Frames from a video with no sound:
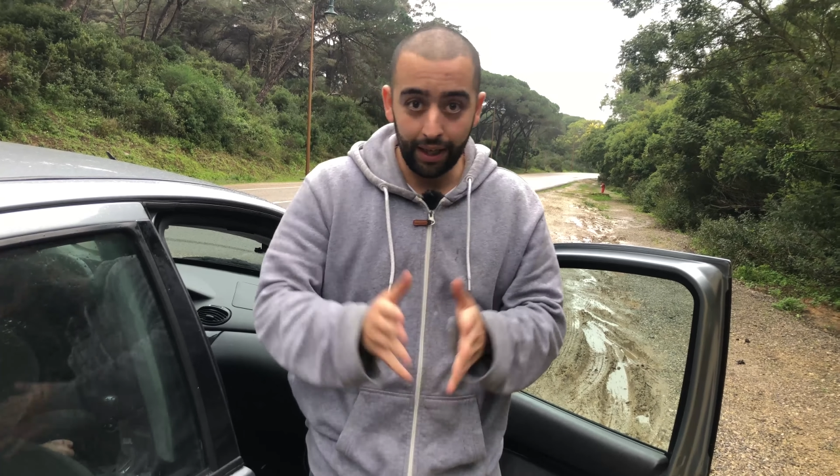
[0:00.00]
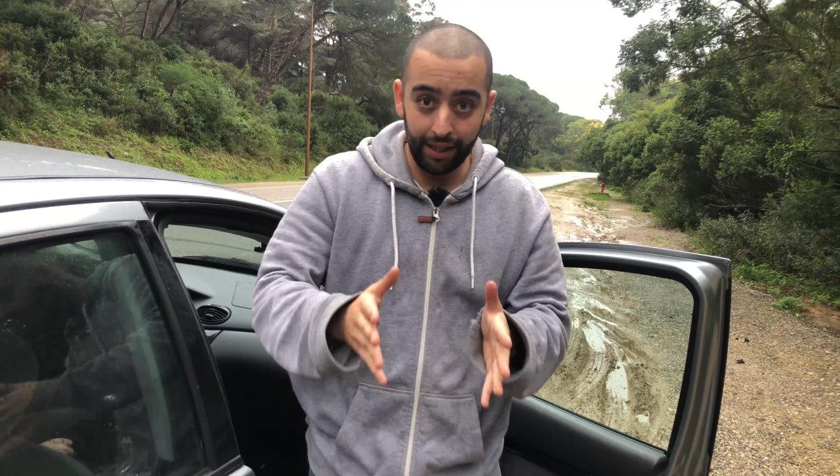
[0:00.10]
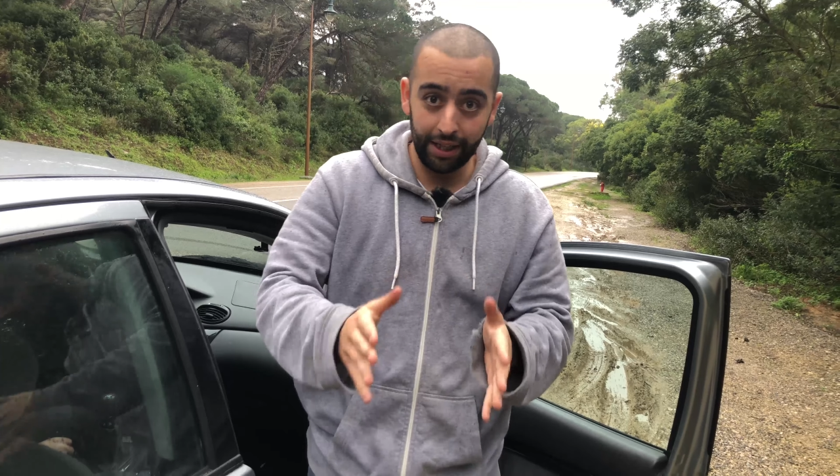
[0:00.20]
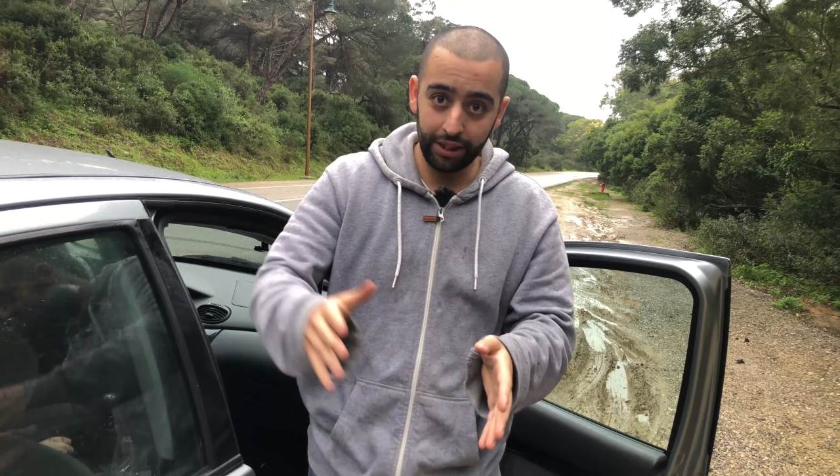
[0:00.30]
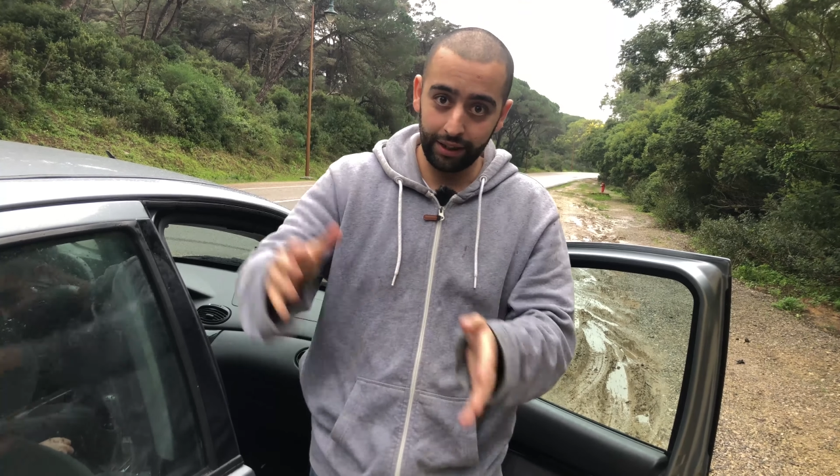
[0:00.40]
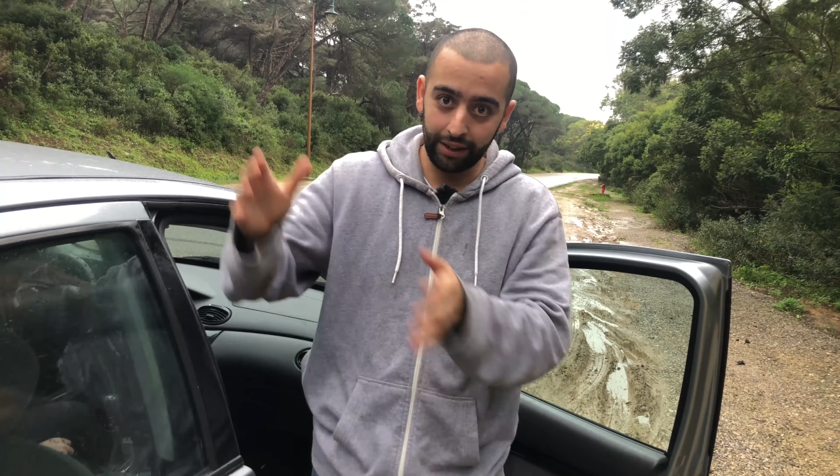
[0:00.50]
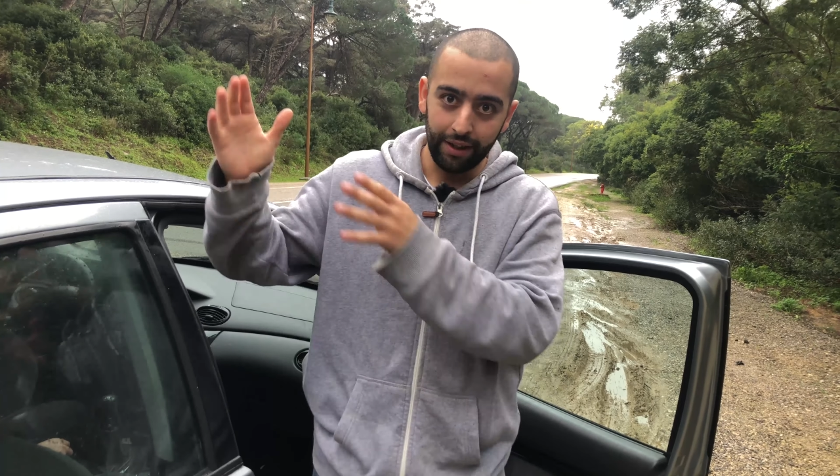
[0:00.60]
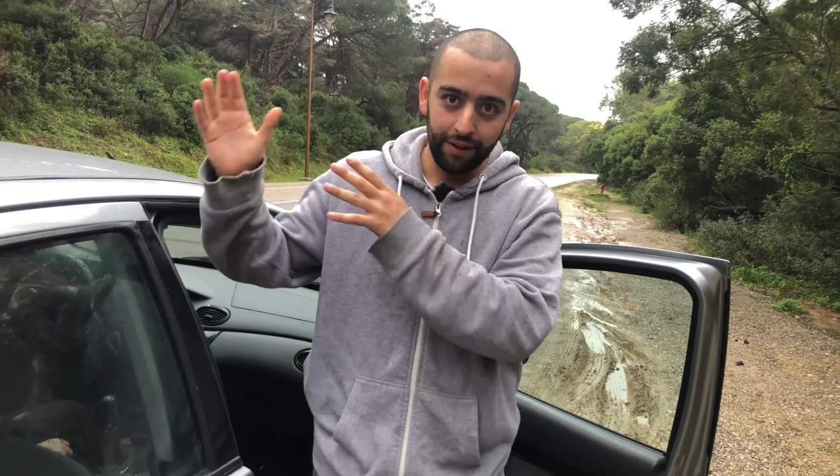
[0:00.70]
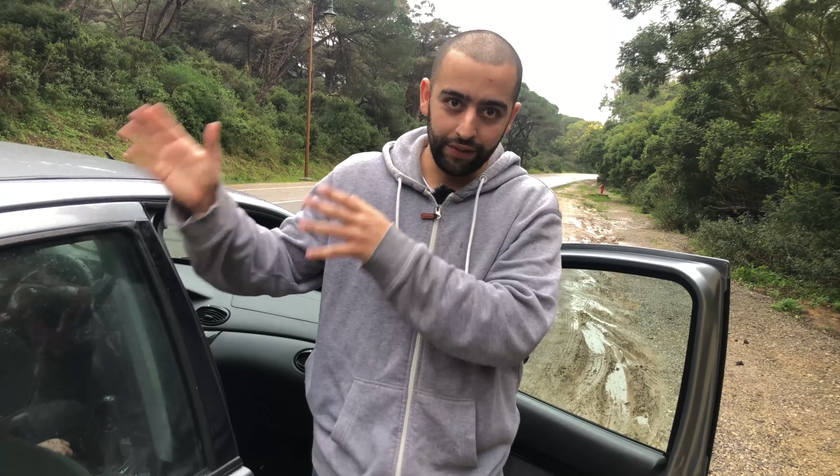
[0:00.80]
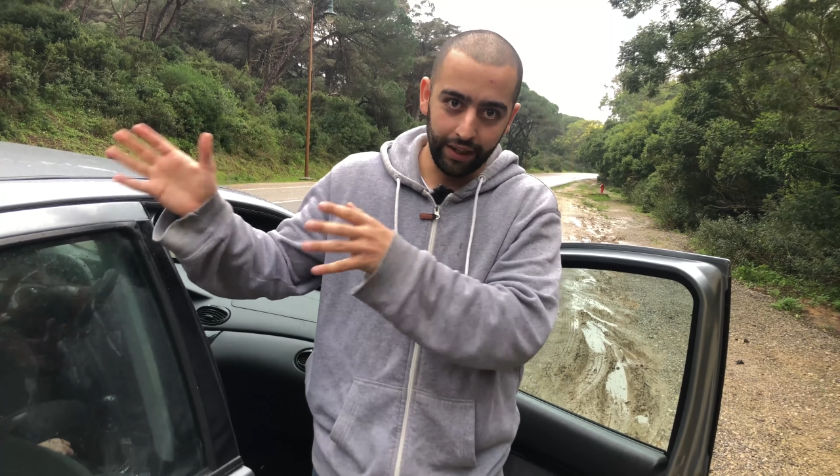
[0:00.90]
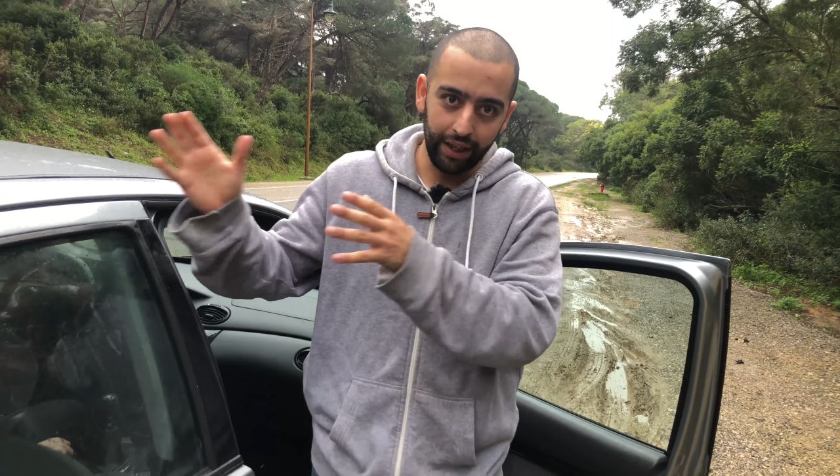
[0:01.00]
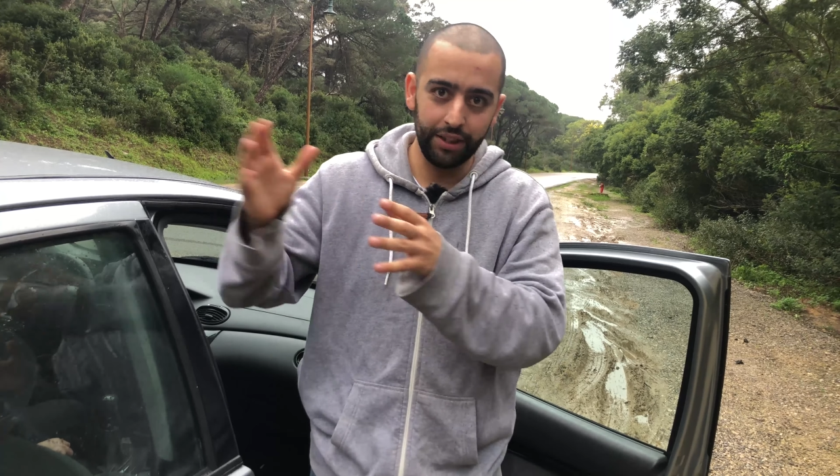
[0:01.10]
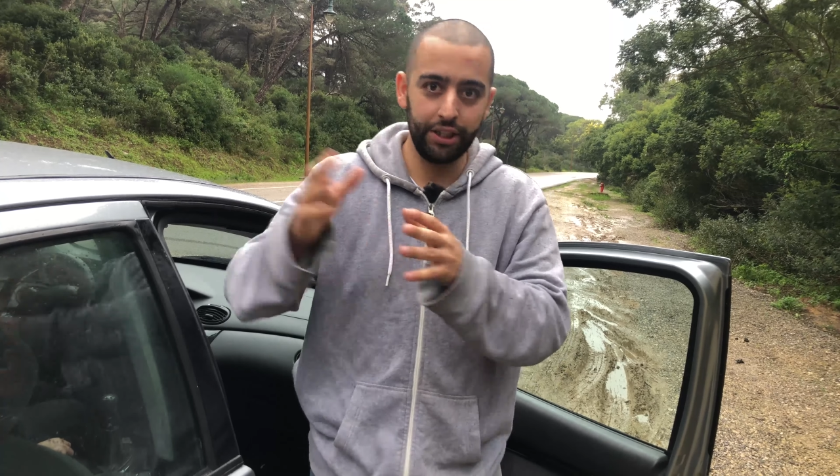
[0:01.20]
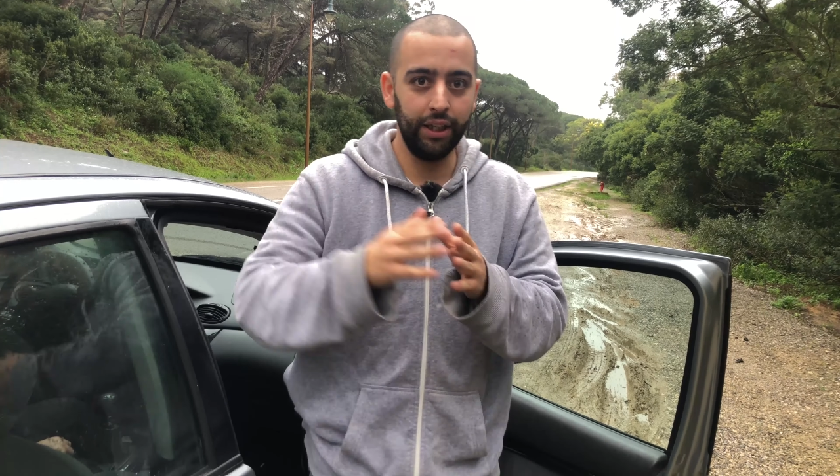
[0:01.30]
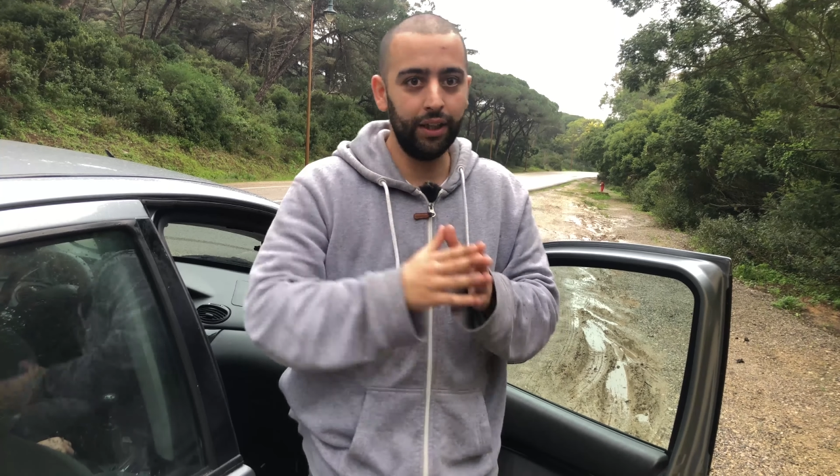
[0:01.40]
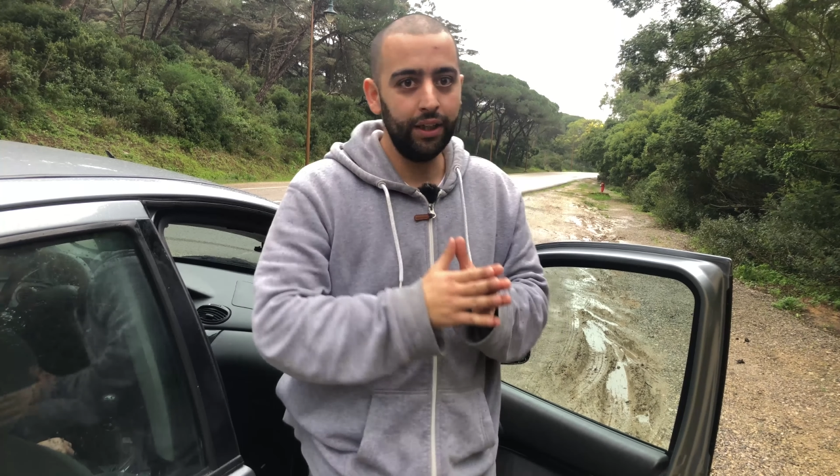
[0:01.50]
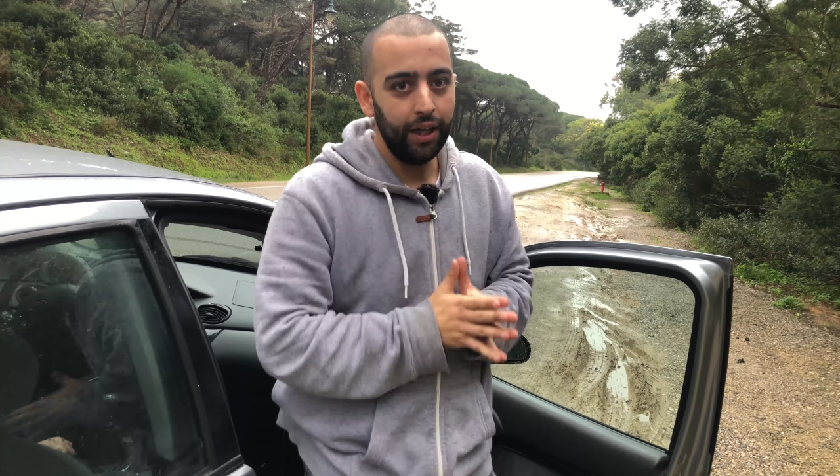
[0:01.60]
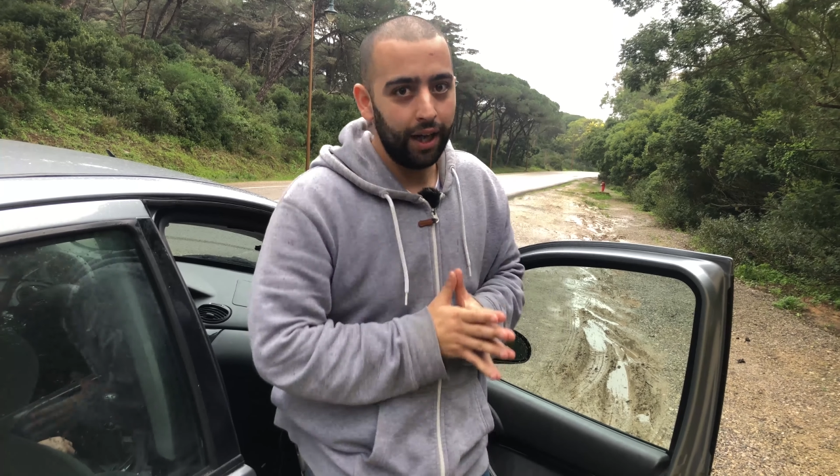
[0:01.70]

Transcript: العجلة في الجهة